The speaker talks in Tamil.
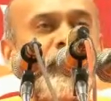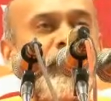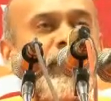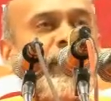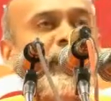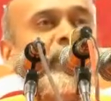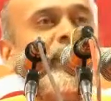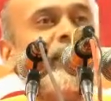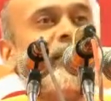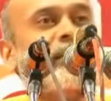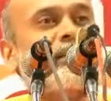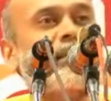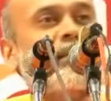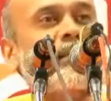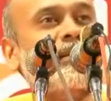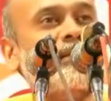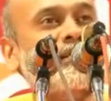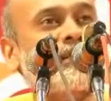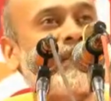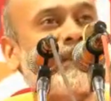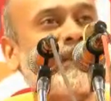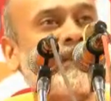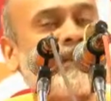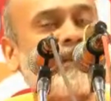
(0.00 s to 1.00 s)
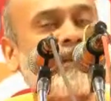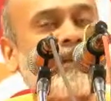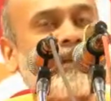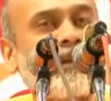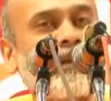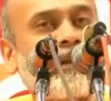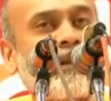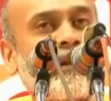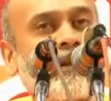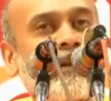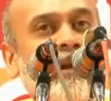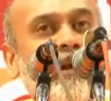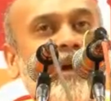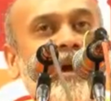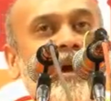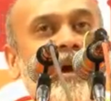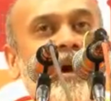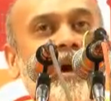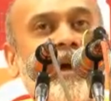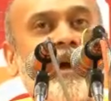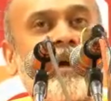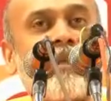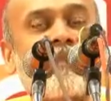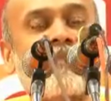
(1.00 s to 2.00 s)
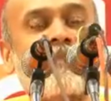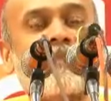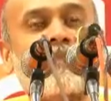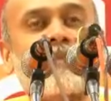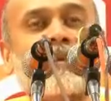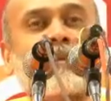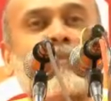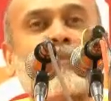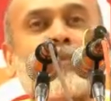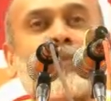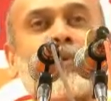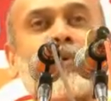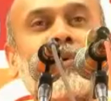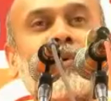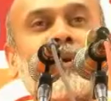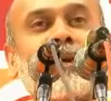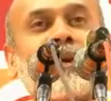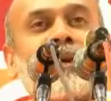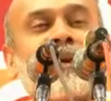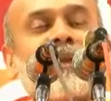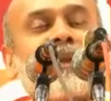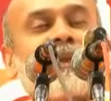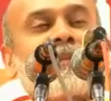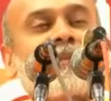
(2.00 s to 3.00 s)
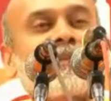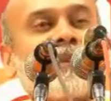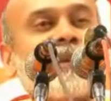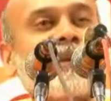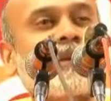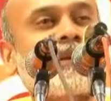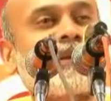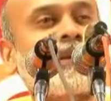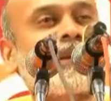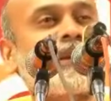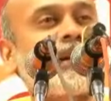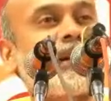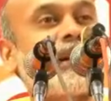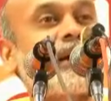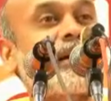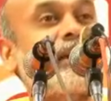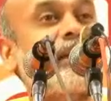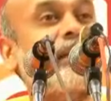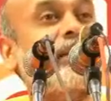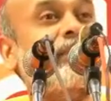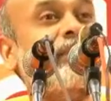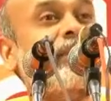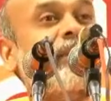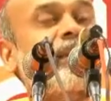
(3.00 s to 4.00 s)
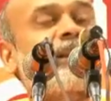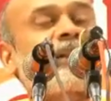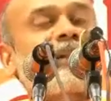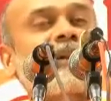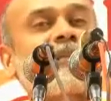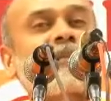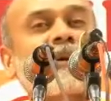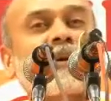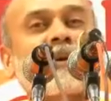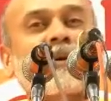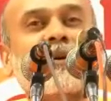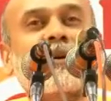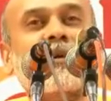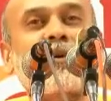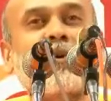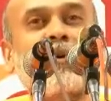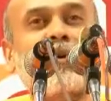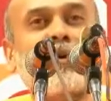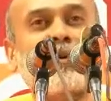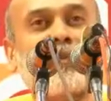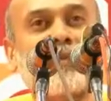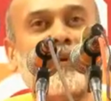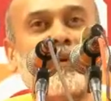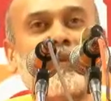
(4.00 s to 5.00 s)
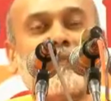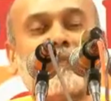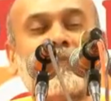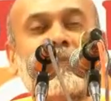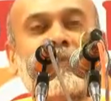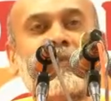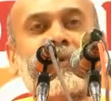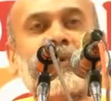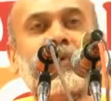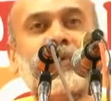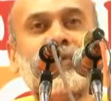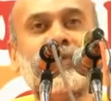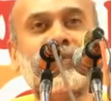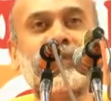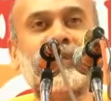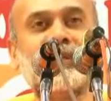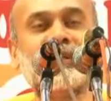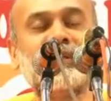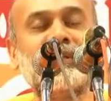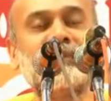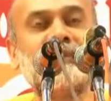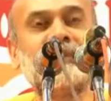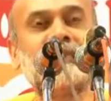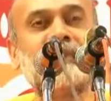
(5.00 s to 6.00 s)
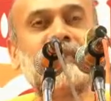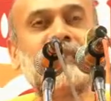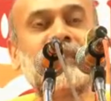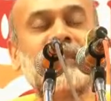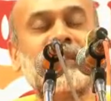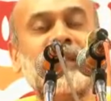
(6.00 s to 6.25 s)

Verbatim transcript: வெளி உலகத்தில் சென்று அந்த பொருள்களை பற்றி அறிவை நமக்கு கொடுக்க கொடுப்பது